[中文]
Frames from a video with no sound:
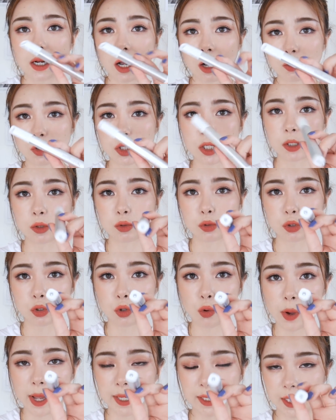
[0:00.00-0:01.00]
然后这个就是
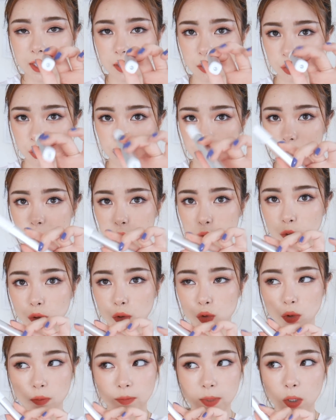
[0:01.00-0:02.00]
换电池的，所
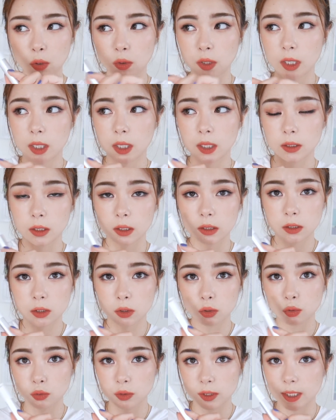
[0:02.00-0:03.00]
以说没有任何的
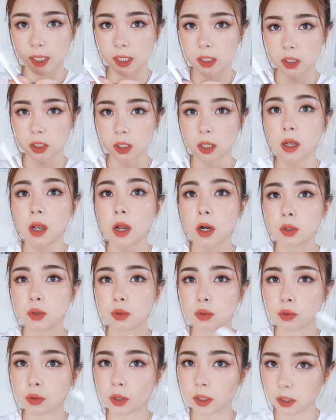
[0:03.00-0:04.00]
次数限制。
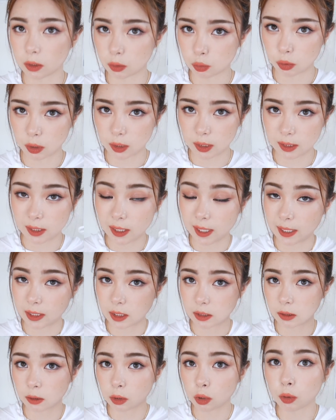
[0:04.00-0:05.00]
如果你觉得你脸
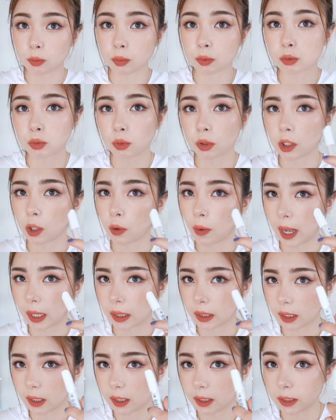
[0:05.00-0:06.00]
上的痘不多的话，
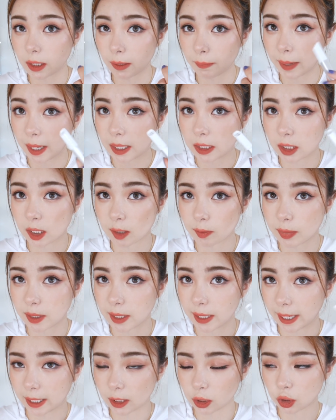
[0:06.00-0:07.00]
可以先买这个
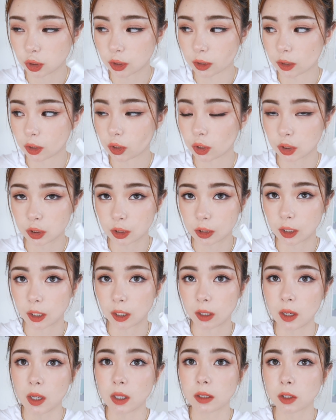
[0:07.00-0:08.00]
笔来试一
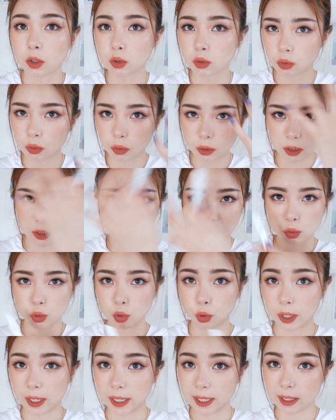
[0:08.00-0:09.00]
试。那如果你
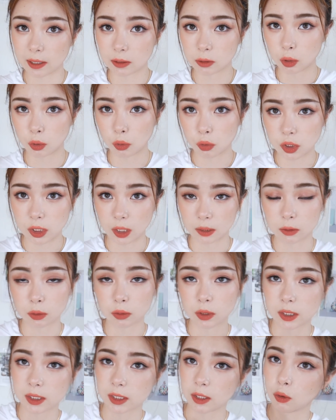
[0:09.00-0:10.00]
全脸都有长痘
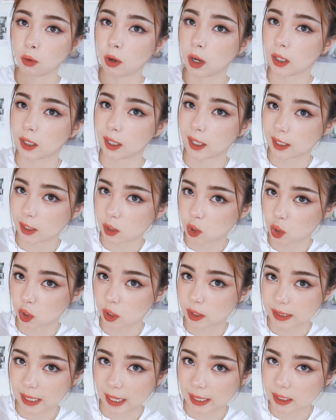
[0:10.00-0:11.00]
的情况，可以试
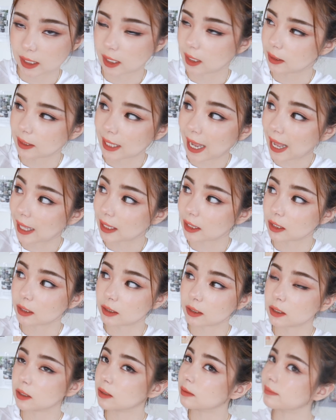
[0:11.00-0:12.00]
一下这个大
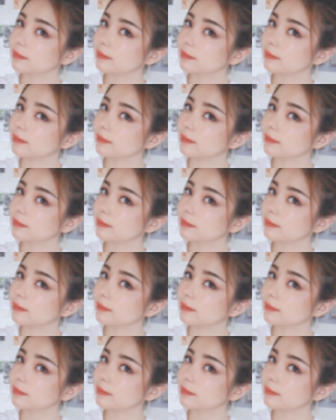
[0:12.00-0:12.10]
的。